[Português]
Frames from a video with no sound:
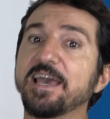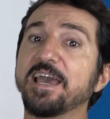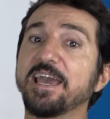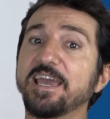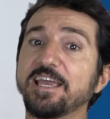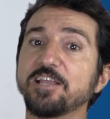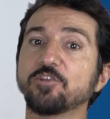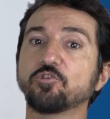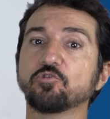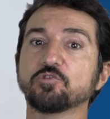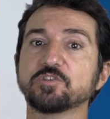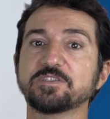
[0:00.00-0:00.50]

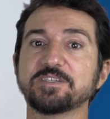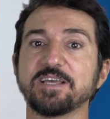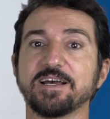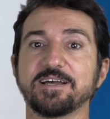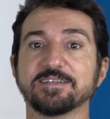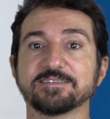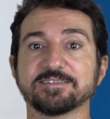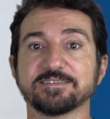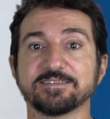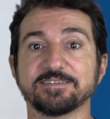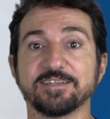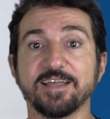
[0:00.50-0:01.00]
e
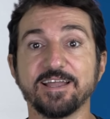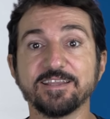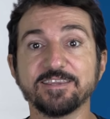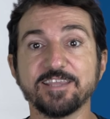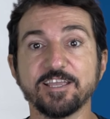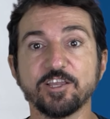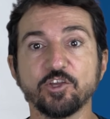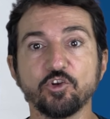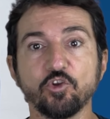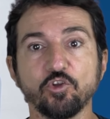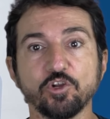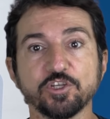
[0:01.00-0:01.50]
entusiastas da
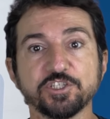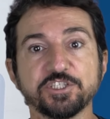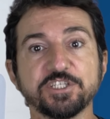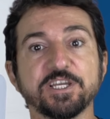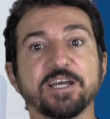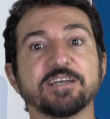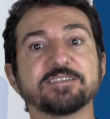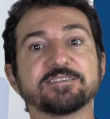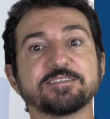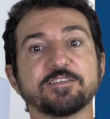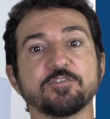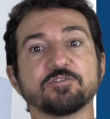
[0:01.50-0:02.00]

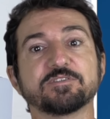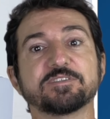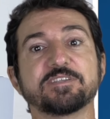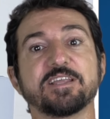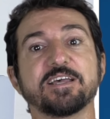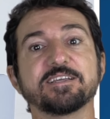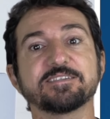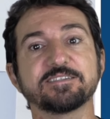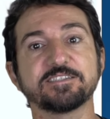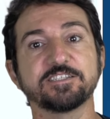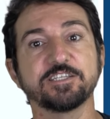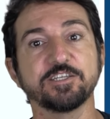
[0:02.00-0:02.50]
tecnologia a seus
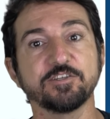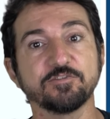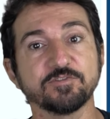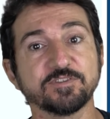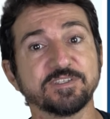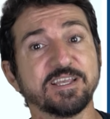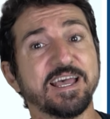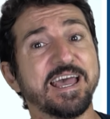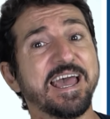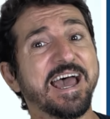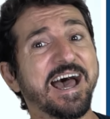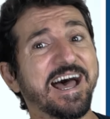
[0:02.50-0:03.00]

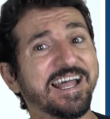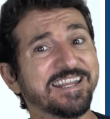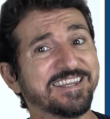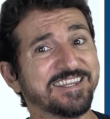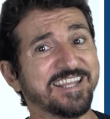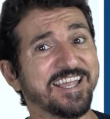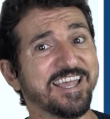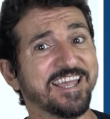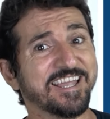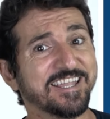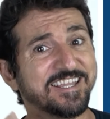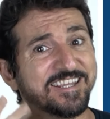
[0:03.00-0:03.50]
destinos
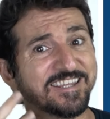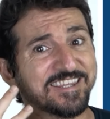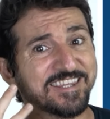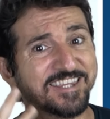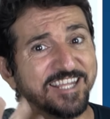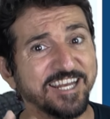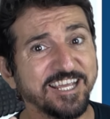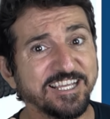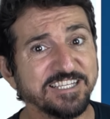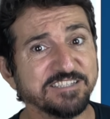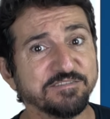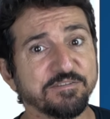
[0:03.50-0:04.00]
até
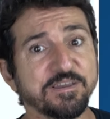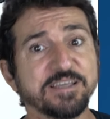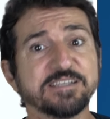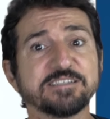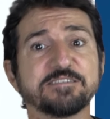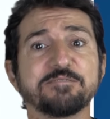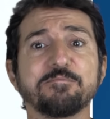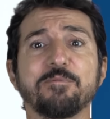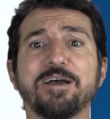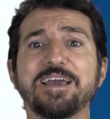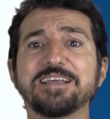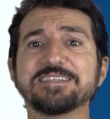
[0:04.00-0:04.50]
três
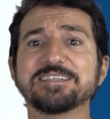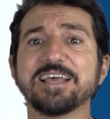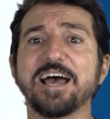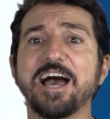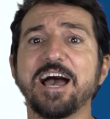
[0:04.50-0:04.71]
vezes mais